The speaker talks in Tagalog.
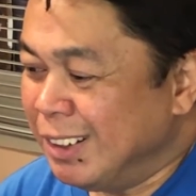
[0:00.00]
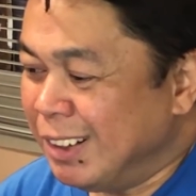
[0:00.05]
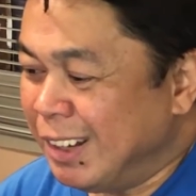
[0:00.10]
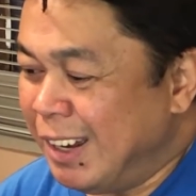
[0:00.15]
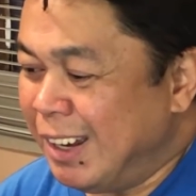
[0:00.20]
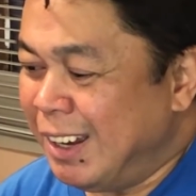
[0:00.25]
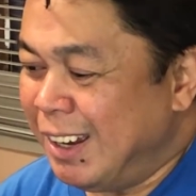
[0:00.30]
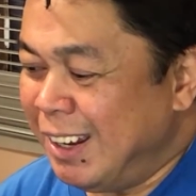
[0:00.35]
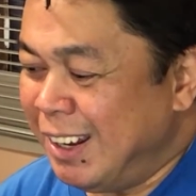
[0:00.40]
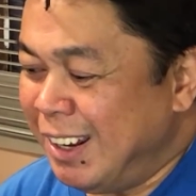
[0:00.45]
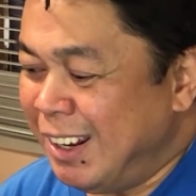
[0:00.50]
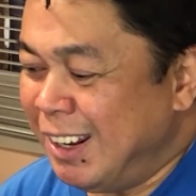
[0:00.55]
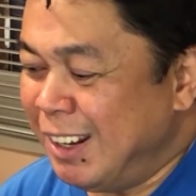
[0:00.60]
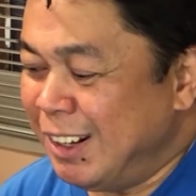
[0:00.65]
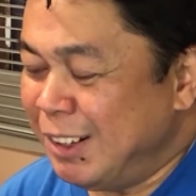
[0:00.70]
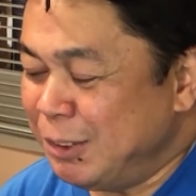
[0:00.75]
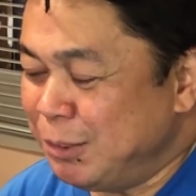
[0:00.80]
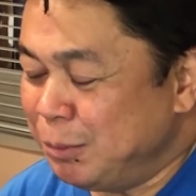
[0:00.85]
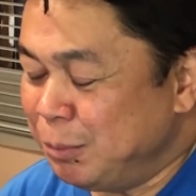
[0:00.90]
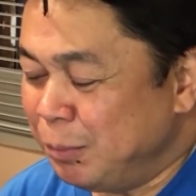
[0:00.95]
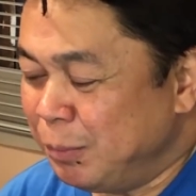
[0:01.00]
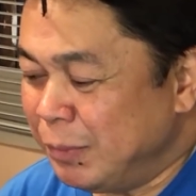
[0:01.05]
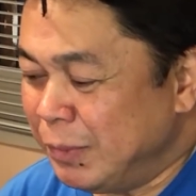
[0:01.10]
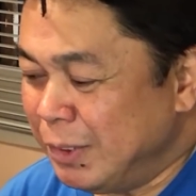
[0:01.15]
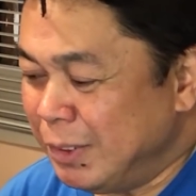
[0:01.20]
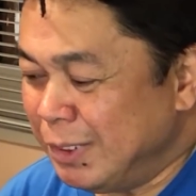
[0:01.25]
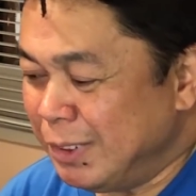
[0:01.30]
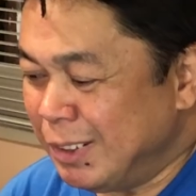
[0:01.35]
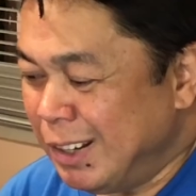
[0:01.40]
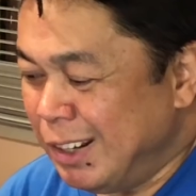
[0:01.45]
And
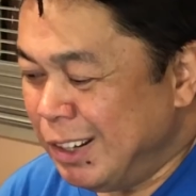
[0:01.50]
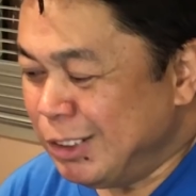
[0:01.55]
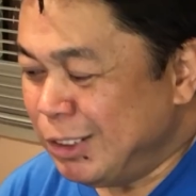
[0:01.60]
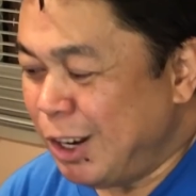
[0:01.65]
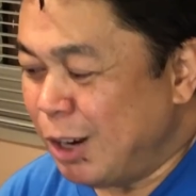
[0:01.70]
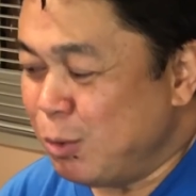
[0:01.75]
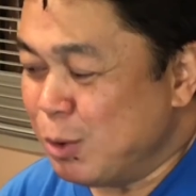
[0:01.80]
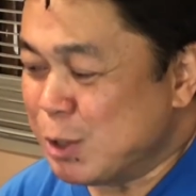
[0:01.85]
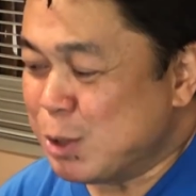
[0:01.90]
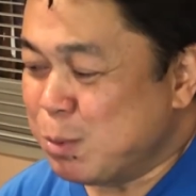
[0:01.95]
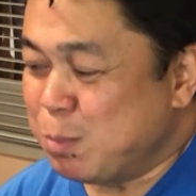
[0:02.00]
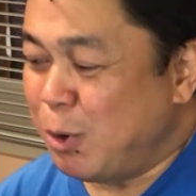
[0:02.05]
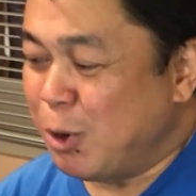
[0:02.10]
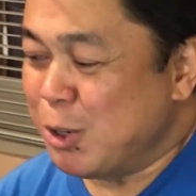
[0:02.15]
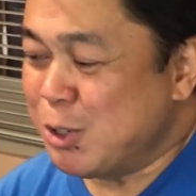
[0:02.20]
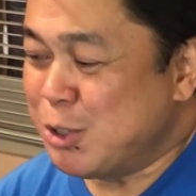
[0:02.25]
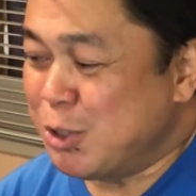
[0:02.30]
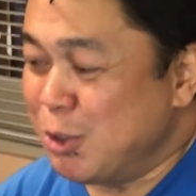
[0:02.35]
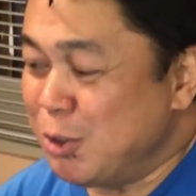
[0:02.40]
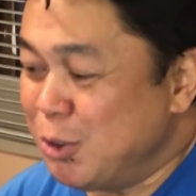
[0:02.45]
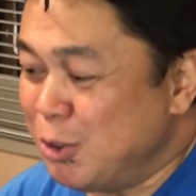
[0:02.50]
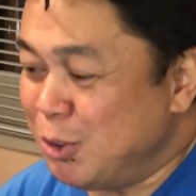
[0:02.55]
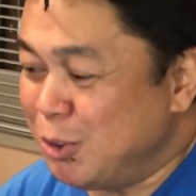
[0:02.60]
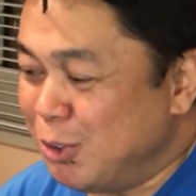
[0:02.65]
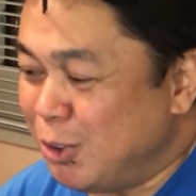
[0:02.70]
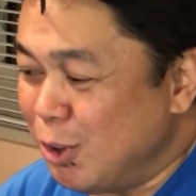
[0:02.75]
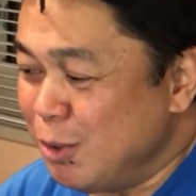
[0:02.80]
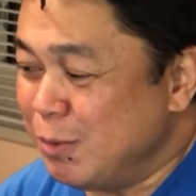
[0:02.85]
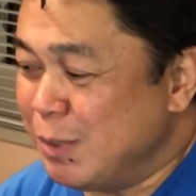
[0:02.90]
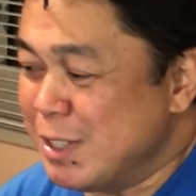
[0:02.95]
there was portion
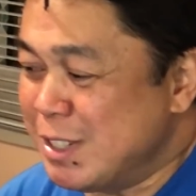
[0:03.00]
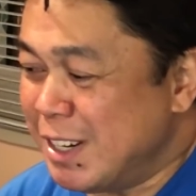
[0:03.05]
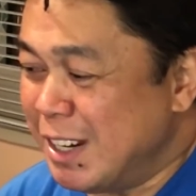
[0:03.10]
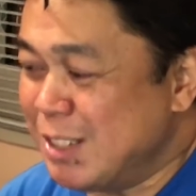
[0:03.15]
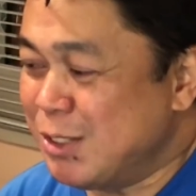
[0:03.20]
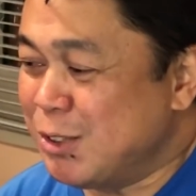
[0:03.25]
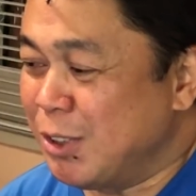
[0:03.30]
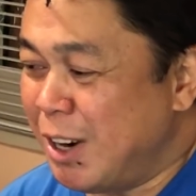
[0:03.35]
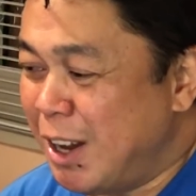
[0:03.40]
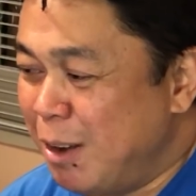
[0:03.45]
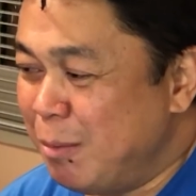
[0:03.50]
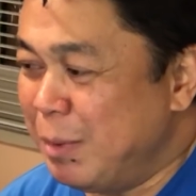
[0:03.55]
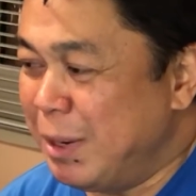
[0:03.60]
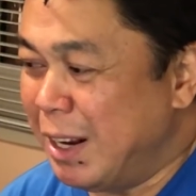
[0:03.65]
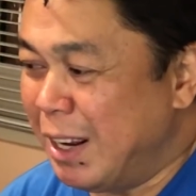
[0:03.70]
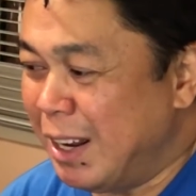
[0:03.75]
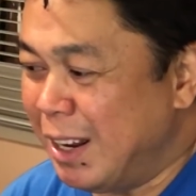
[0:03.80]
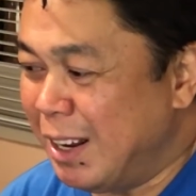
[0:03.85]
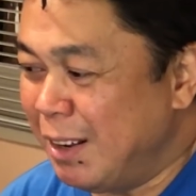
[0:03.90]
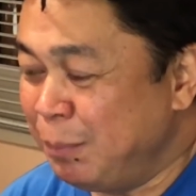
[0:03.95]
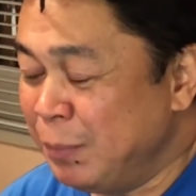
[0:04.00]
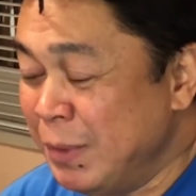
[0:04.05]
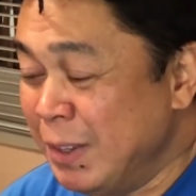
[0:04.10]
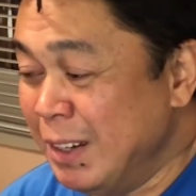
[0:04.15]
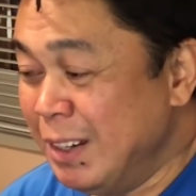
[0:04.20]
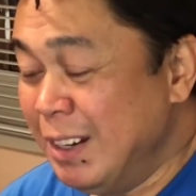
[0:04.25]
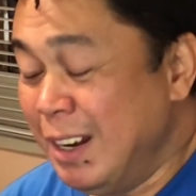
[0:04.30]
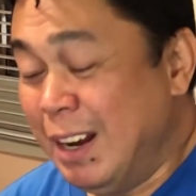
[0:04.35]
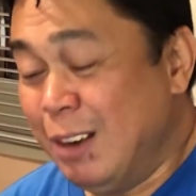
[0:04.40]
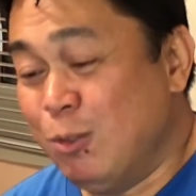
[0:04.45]
ng conversation namin na
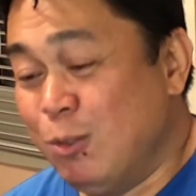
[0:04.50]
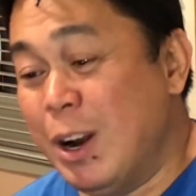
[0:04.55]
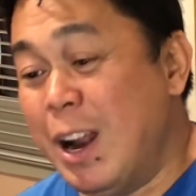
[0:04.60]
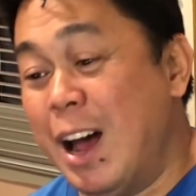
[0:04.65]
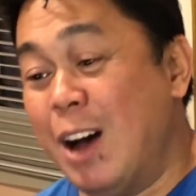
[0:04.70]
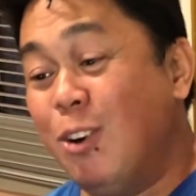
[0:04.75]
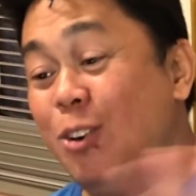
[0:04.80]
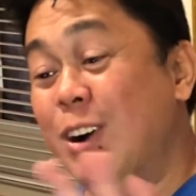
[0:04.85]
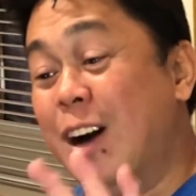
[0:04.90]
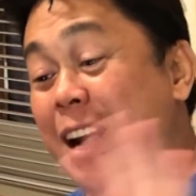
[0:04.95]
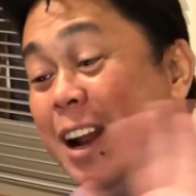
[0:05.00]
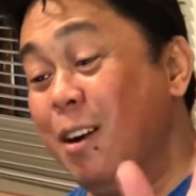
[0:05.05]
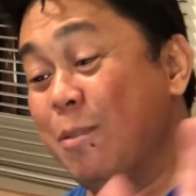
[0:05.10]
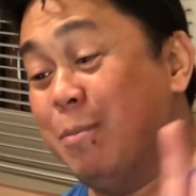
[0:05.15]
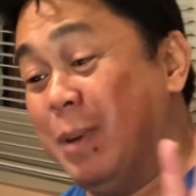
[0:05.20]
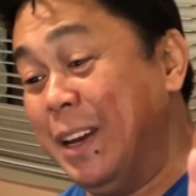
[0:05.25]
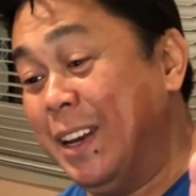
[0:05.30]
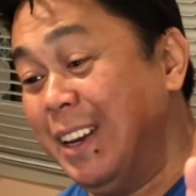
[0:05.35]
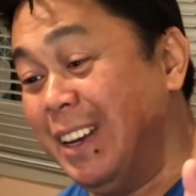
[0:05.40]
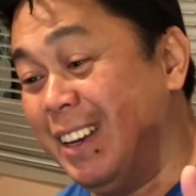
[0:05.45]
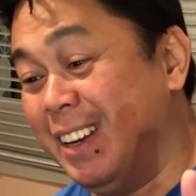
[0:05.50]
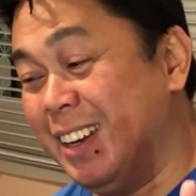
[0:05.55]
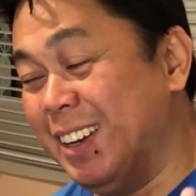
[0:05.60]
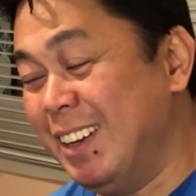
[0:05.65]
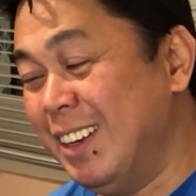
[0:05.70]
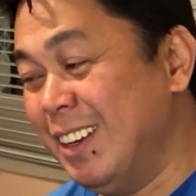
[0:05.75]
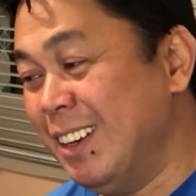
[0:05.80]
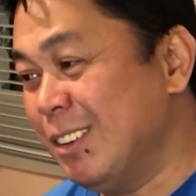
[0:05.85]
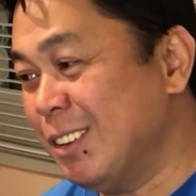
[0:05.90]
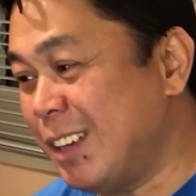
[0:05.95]
wala akong alam eh.
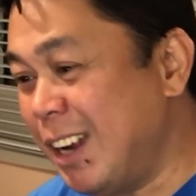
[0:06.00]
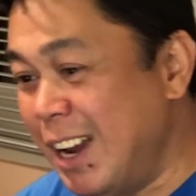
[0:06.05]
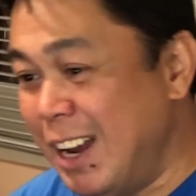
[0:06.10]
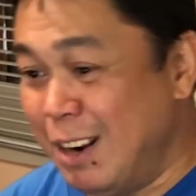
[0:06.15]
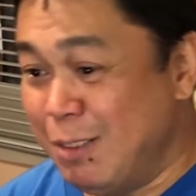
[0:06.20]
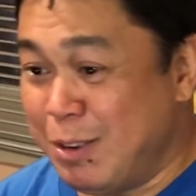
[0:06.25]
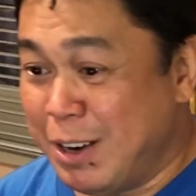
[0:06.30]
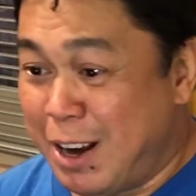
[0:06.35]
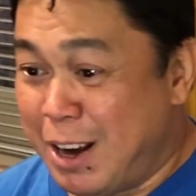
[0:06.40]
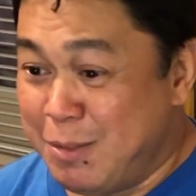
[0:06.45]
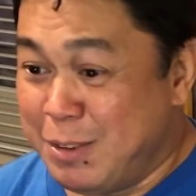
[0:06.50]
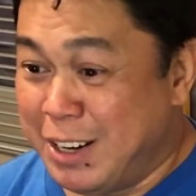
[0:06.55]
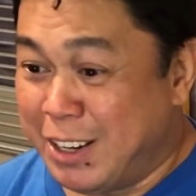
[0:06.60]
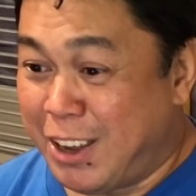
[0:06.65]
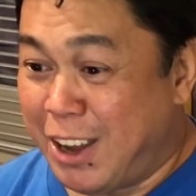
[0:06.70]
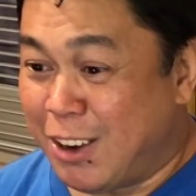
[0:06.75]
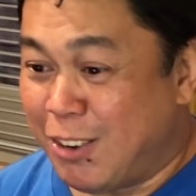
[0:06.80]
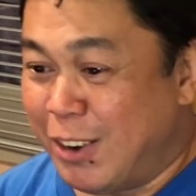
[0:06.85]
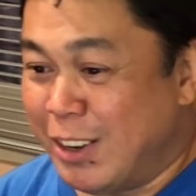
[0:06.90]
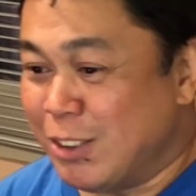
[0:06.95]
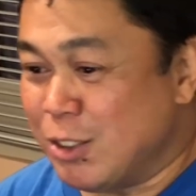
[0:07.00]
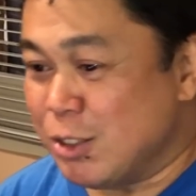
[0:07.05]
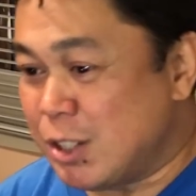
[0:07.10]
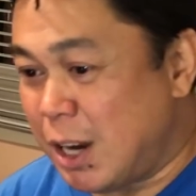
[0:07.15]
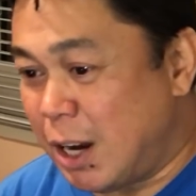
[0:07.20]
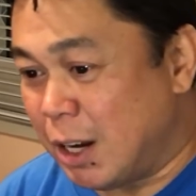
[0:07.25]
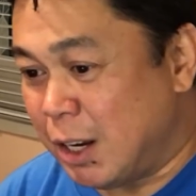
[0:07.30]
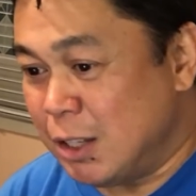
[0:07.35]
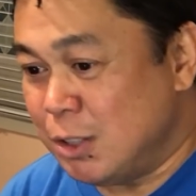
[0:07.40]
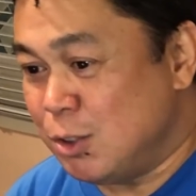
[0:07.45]
Mm-hmm. Kaya alam, marami nagkikwento
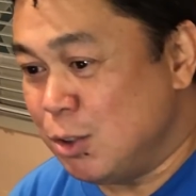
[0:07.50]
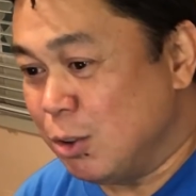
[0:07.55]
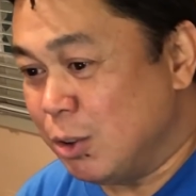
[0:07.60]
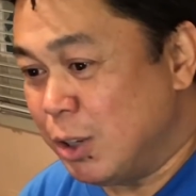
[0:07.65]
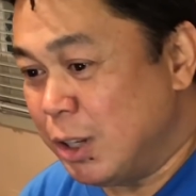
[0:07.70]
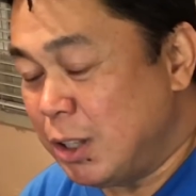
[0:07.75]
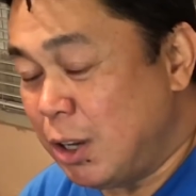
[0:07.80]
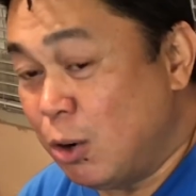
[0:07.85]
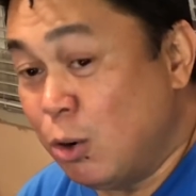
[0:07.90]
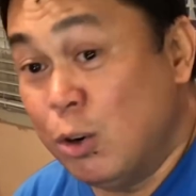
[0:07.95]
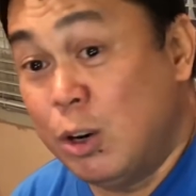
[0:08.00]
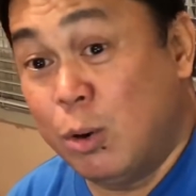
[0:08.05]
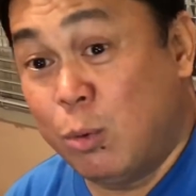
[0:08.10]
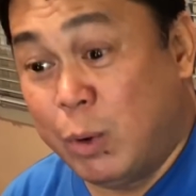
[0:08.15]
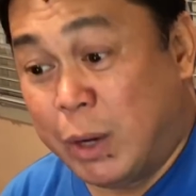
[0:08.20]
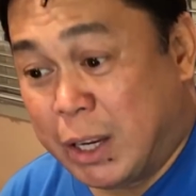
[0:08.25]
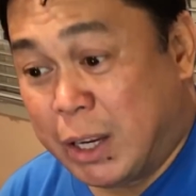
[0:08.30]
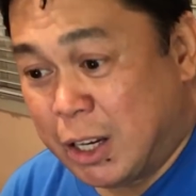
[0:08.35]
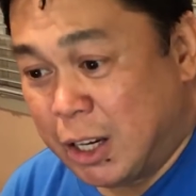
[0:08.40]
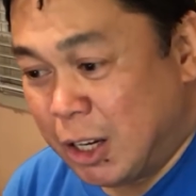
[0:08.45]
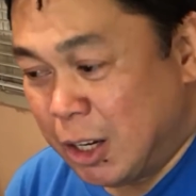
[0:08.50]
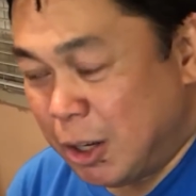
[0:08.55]
sa akin during the Holy Week.